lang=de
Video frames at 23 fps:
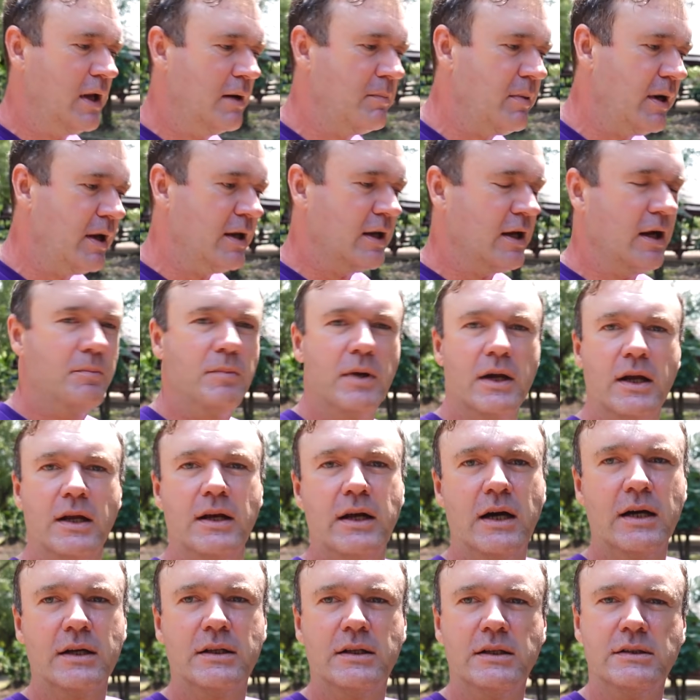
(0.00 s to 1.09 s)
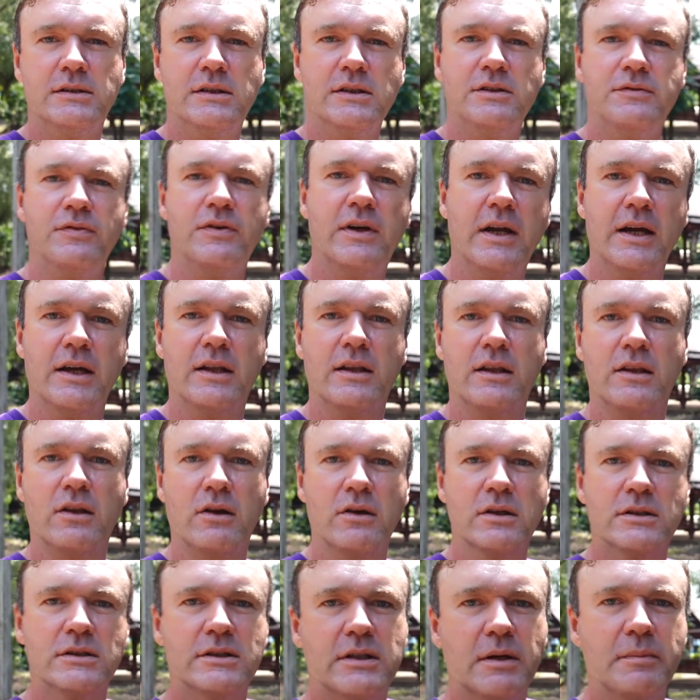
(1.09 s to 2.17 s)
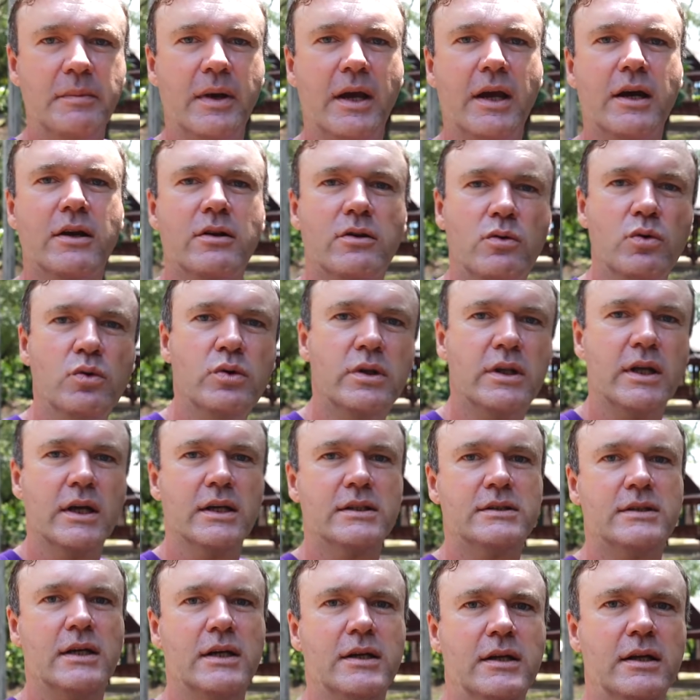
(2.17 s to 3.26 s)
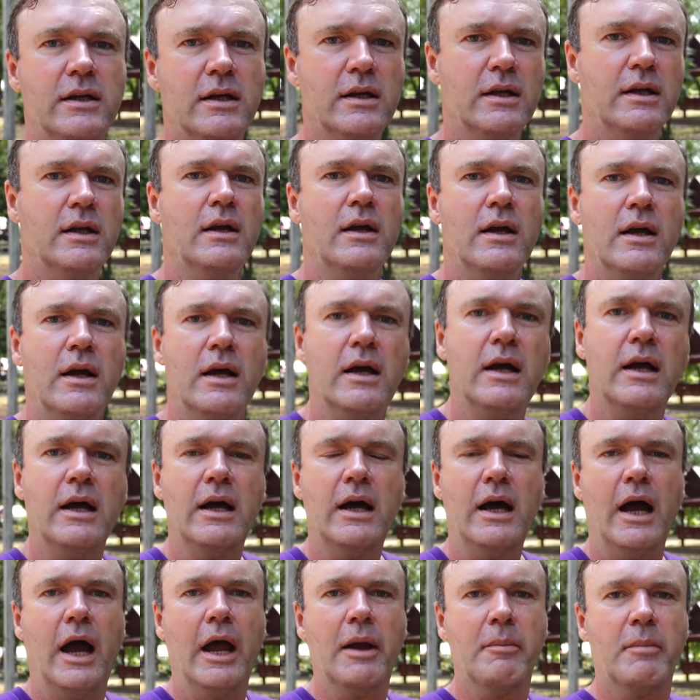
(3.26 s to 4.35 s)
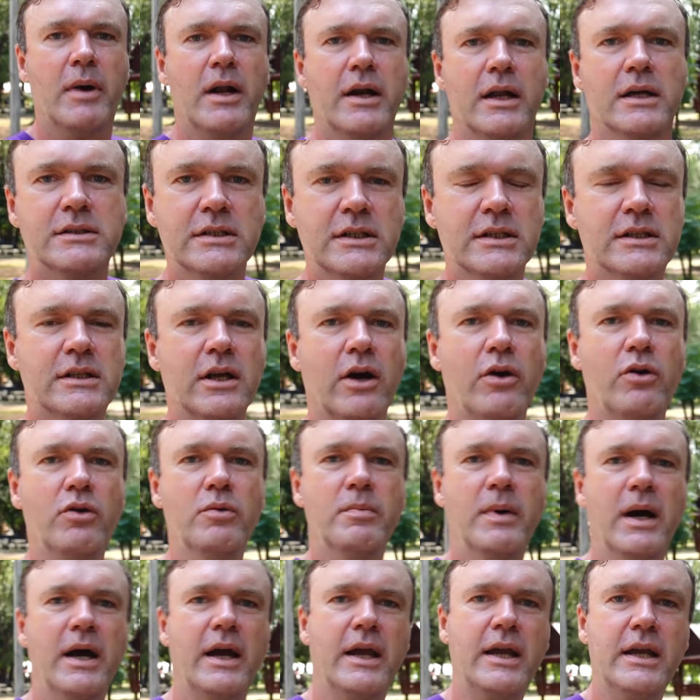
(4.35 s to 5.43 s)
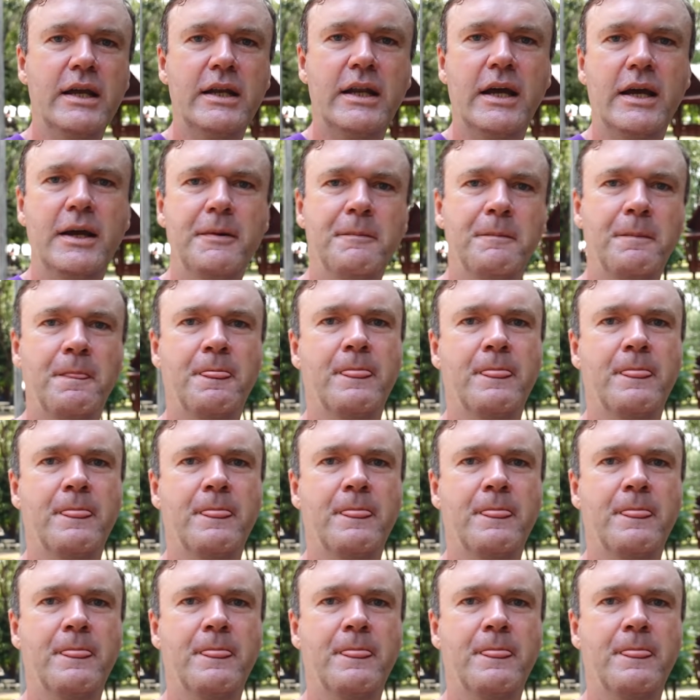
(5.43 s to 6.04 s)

Aber ich habe mir gedacht, es ist vielleicht trotzdem echt gut jetzt an, einmal, dass ich darüber rede,